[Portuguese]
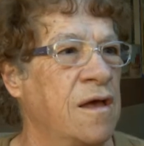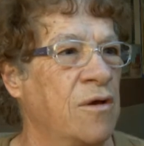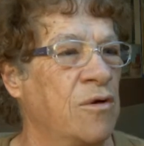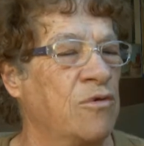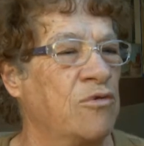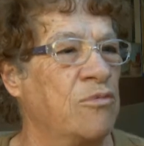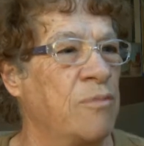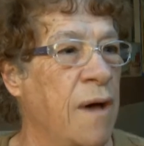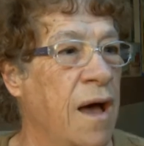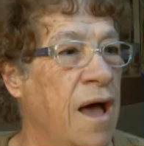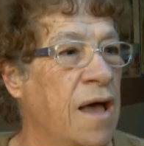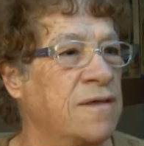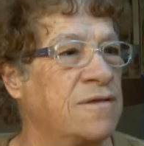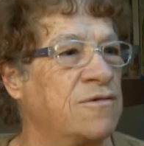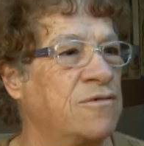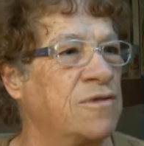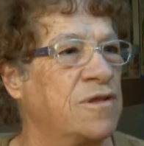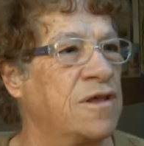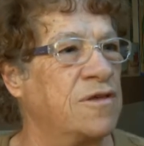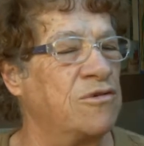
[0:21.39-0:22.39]
o
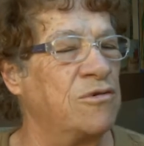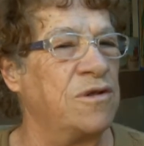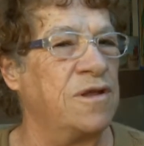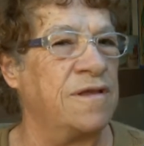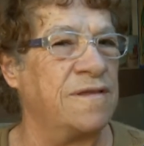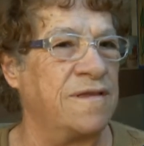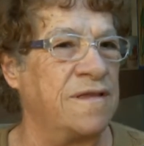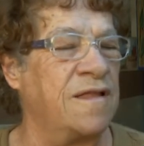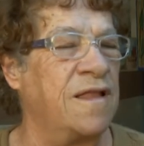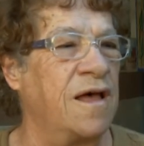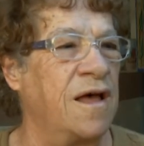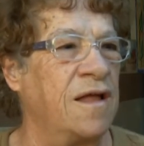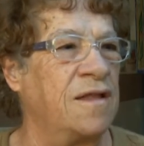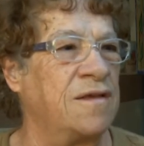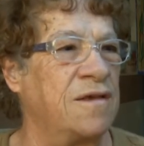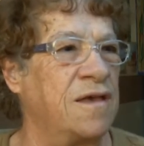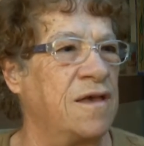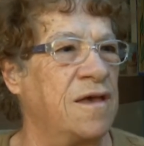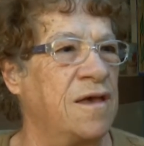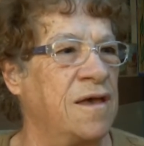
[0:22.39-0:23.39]
básico da sua
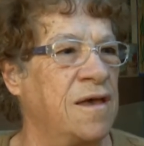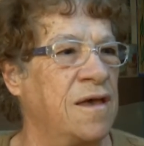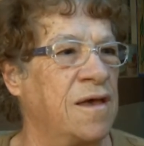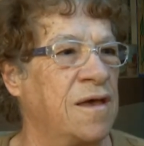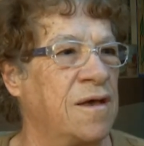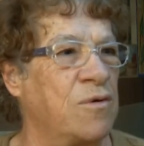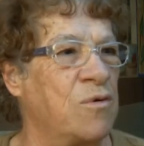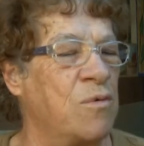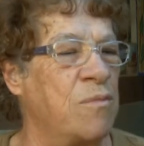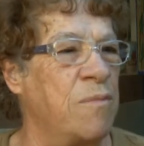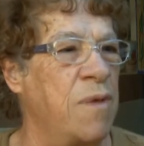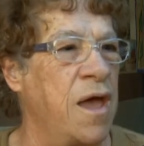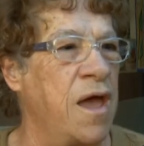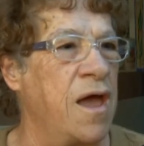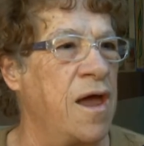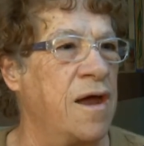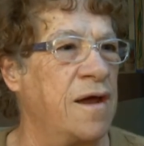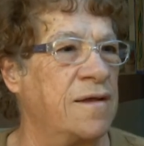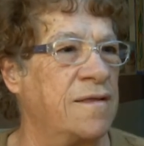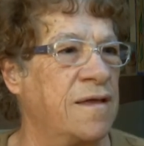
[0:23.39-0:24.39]
necessidade, que é
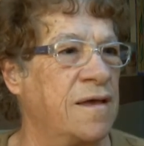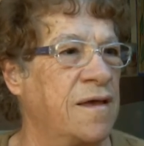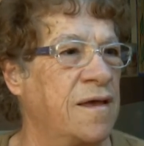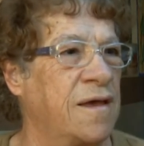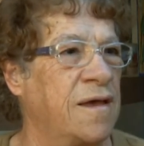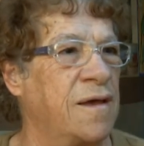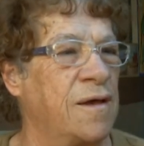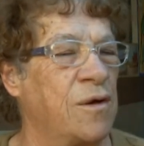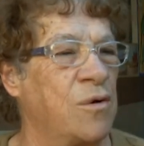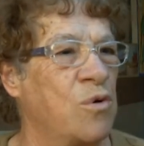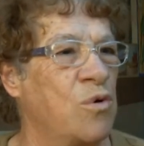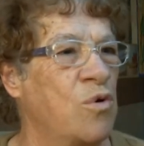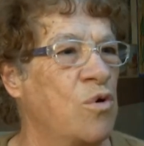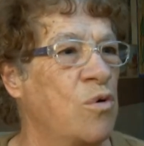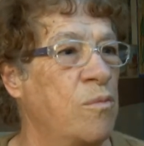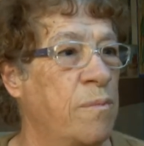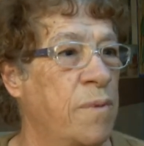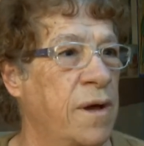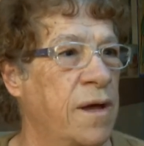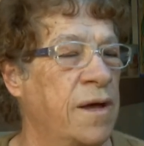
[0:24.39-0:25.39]
coberta, é
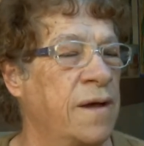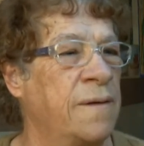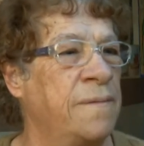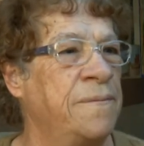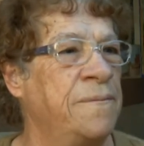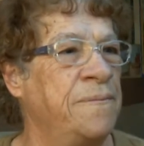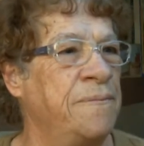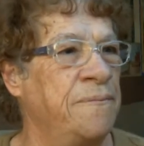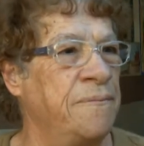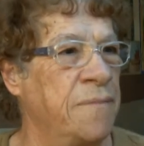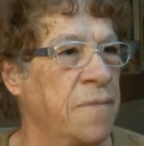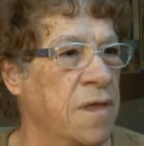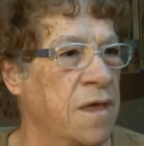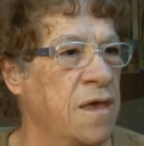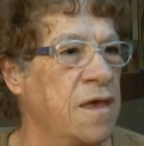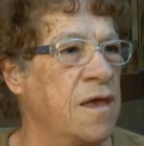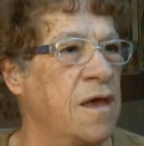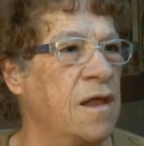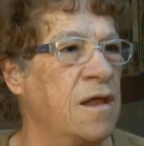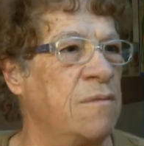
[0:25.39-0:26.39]
roupa
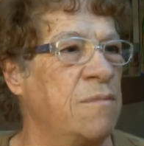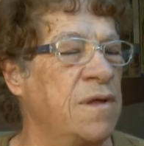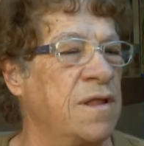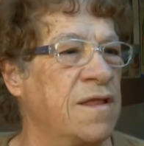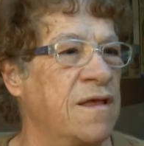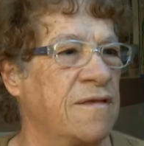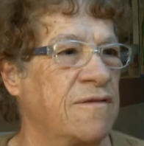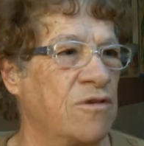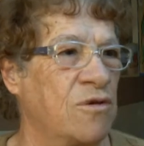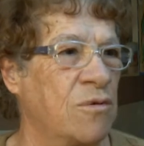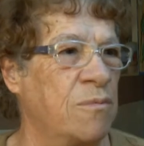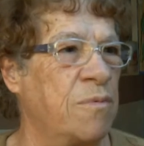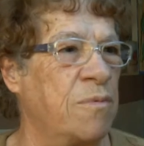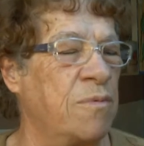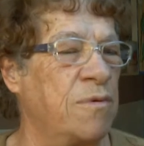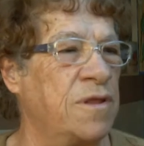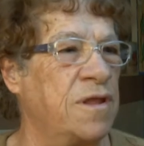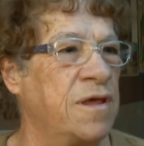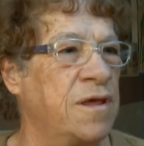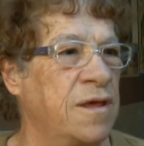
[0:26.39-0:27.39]
e alimentação para
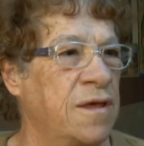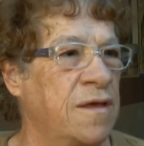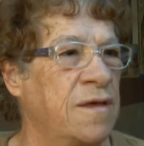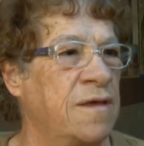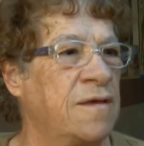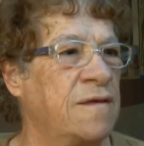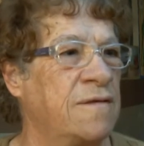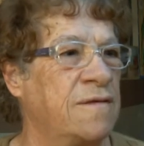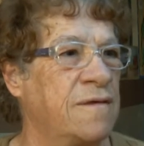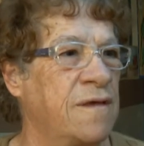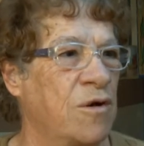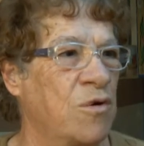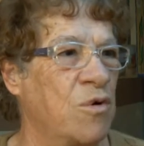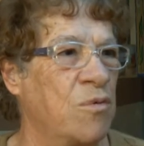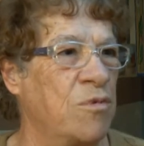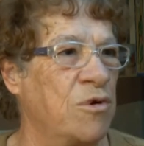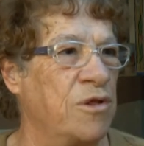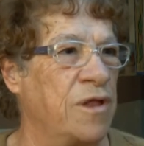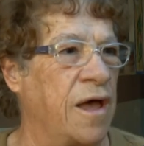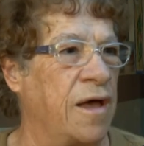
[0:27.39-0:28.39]
poder se
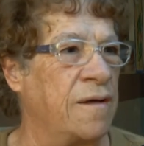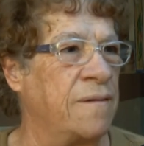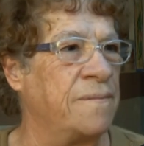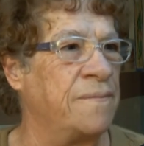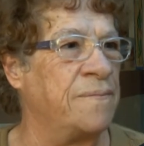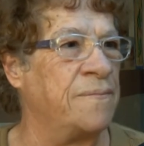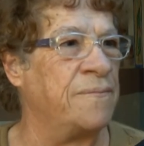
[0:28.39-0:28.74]
acomodar.